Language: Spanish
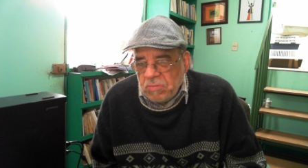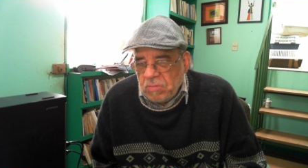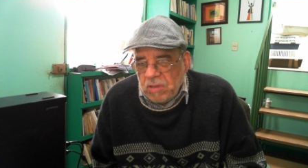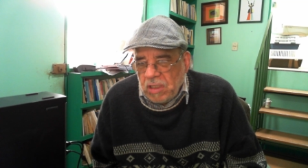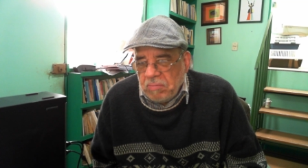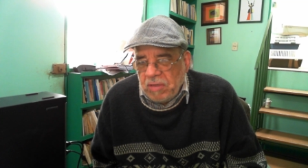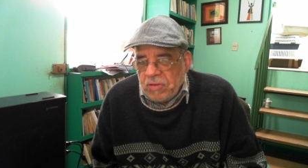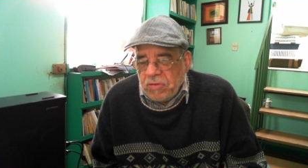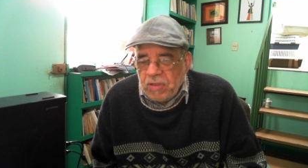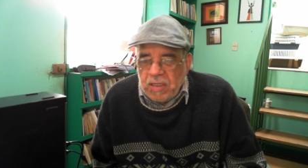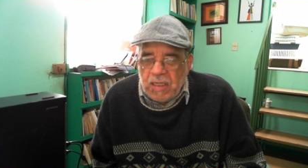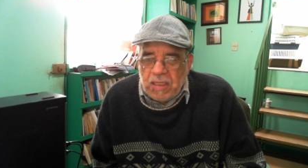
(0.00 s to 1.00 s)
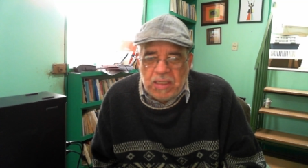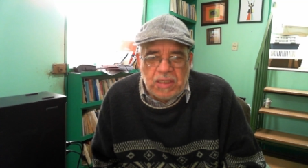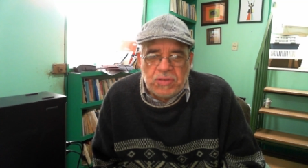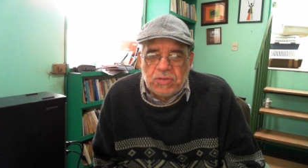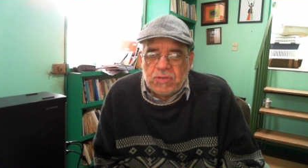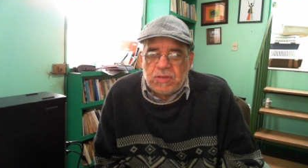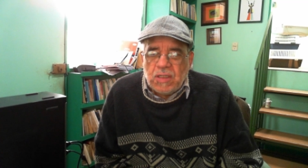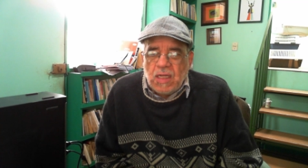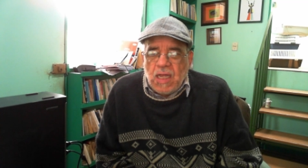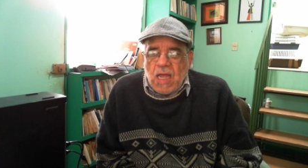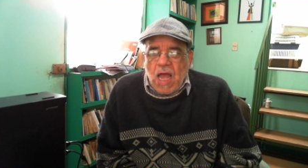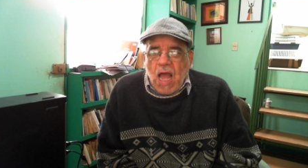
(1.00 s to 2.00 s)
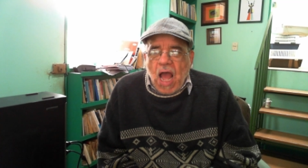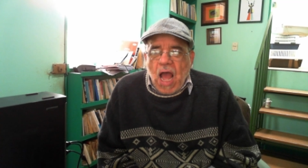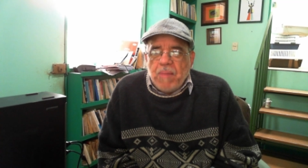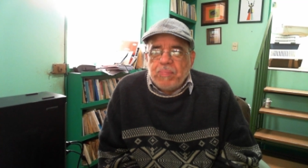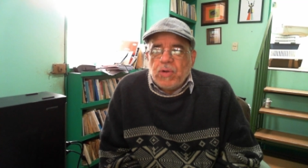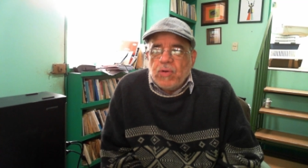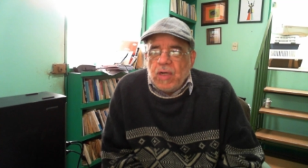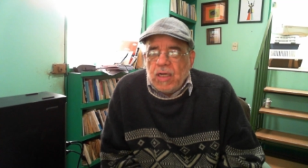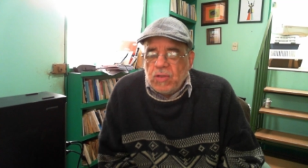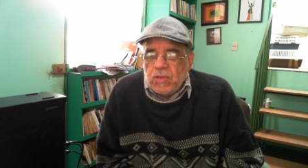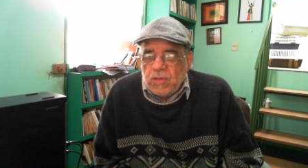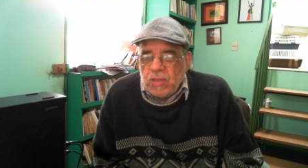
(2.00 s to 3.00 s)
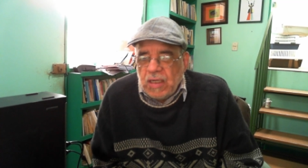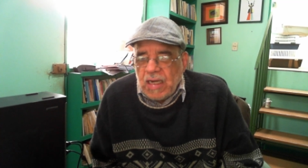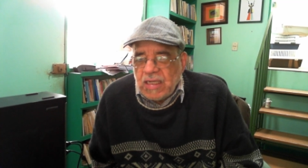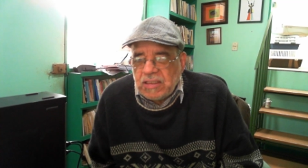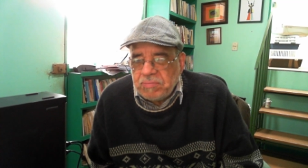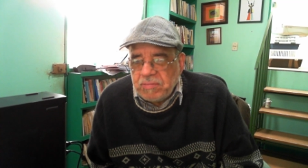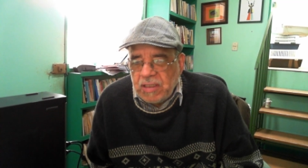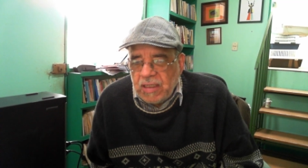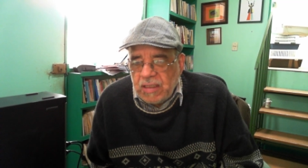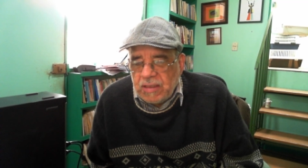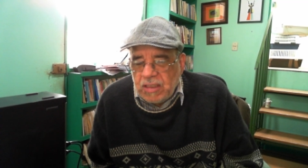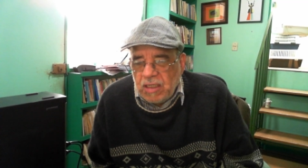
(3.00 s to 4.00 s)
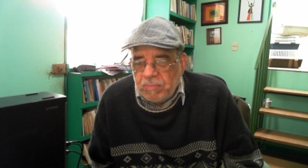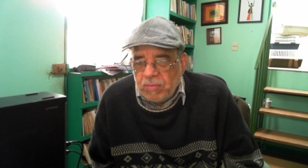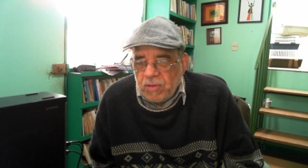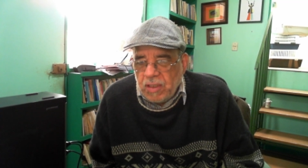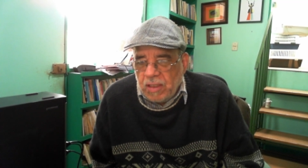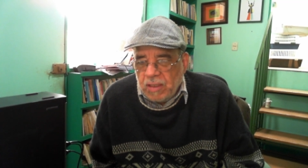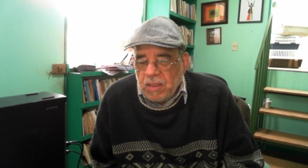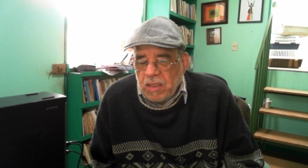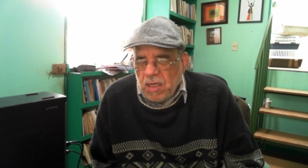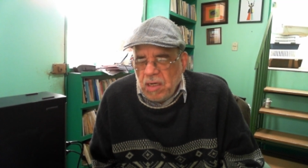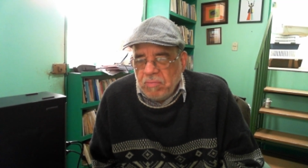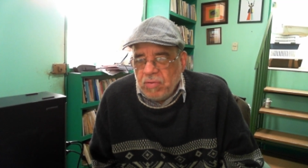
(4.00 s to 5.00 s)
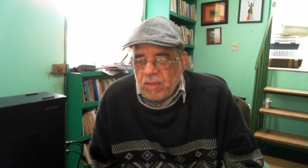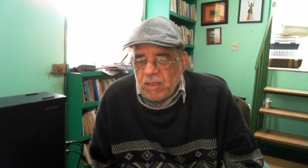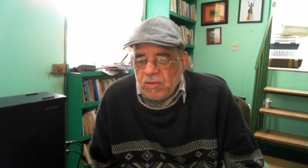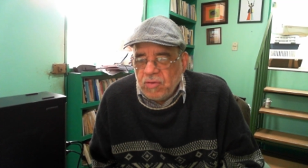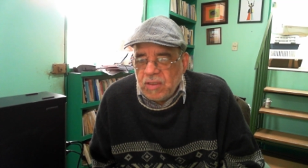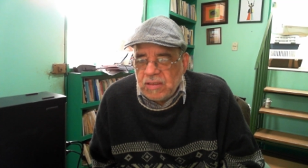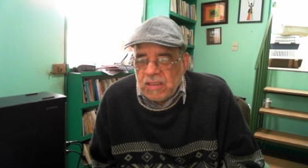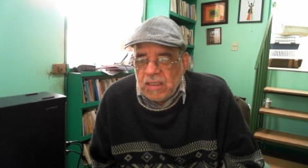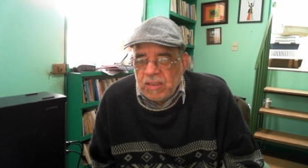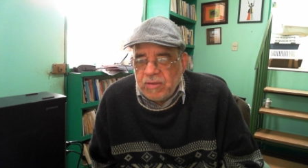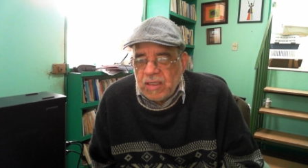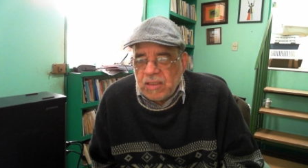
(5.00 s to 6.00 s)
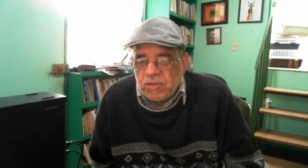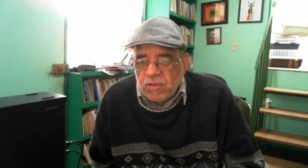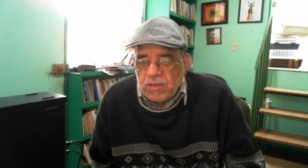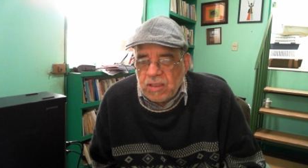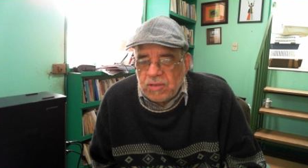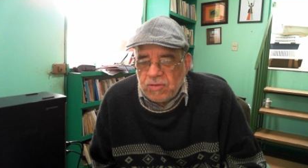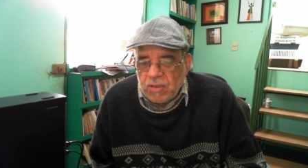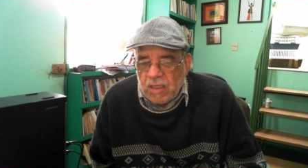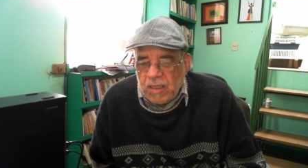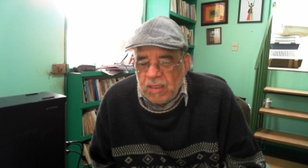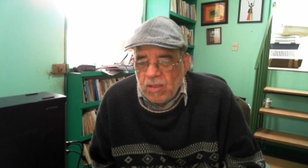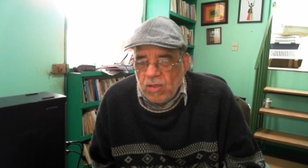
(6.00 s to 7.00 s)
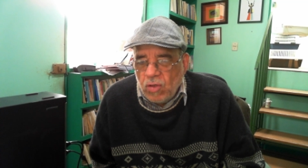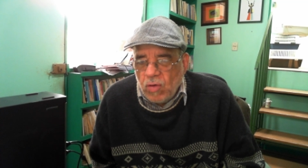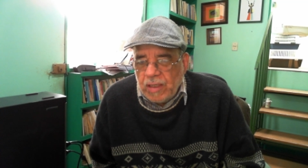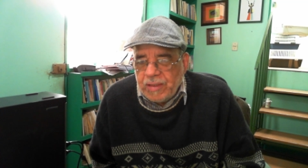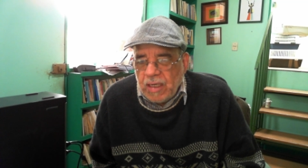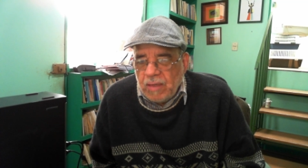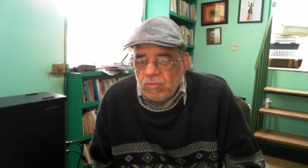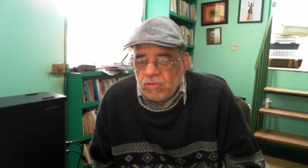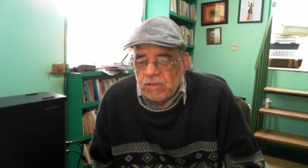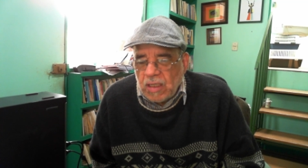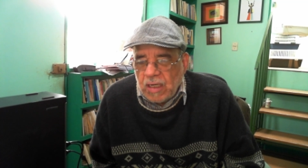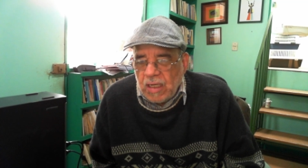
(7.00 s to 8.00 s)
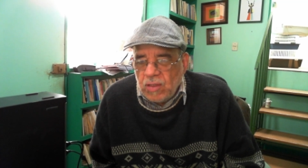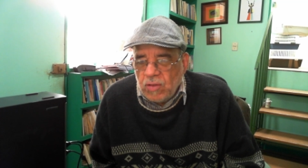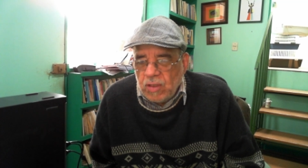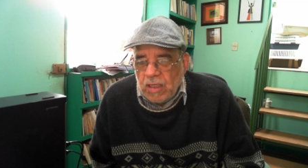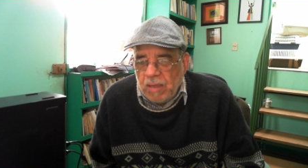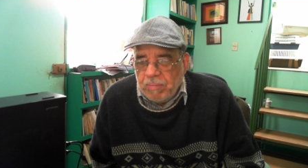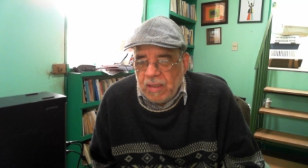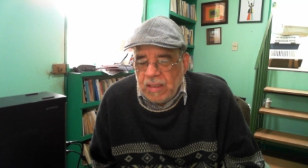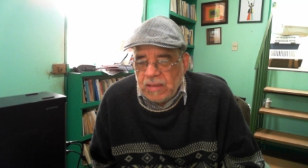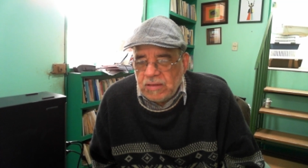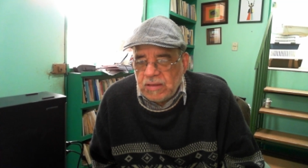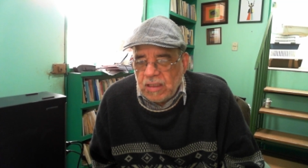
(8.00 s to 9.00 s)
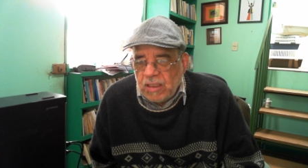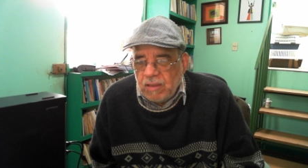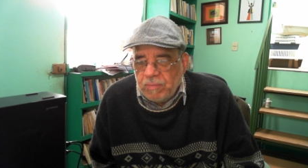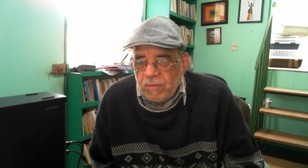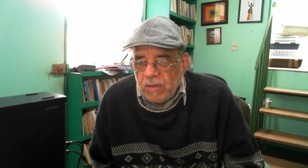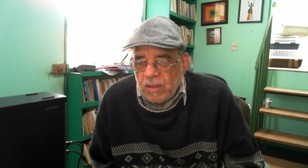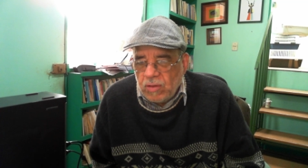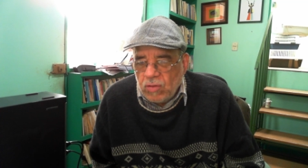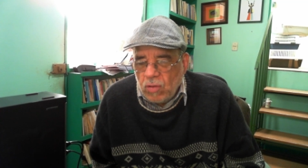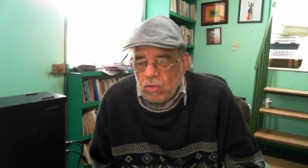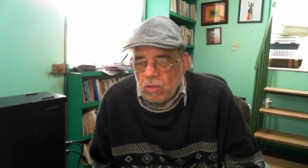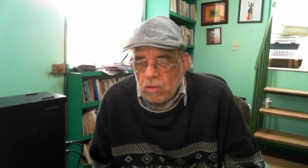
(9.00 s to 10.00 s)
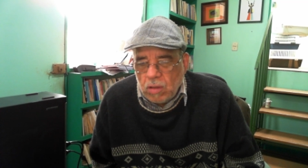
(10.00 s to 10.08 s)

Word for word: la mayoría de ellos ha probado las mieles del poder porque no es que Liberación Nacional lo hayamos sacado de la palestra del poder, no.